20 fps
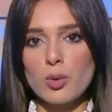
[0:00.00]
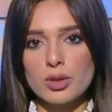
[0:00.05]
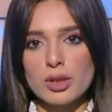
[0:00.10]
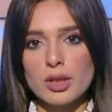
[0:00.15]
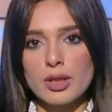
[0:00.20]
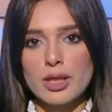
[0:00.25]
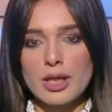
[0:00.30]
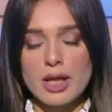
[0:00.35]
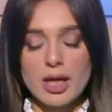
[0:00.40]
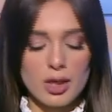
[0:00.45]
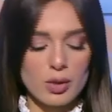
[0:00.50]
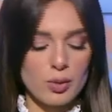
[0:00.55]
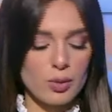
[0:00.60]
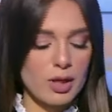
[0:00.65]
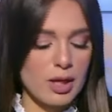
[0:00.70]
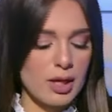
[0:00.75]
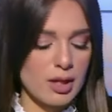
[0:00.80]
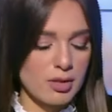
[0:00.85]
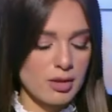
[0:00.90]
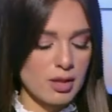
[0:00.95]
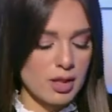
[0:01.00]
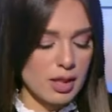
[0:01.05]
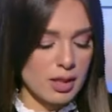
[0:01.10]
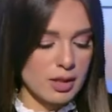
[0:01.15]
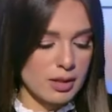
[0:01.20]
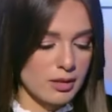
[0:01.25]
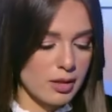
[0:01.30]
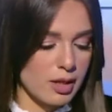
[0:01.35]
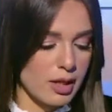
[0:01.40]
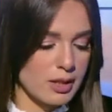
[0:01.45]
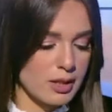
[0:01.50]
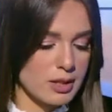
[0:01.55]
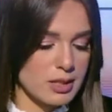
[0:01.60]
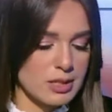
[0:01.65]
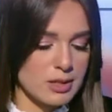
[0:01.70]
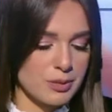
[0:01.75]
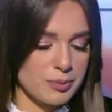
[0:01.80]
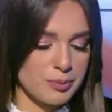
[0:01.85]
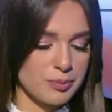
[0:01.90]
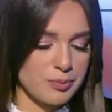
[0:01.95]
الوطني على كل هذه
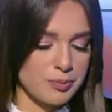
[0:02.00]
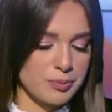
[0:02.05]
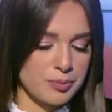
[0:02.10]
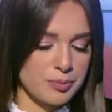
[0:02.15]
الإيضاحات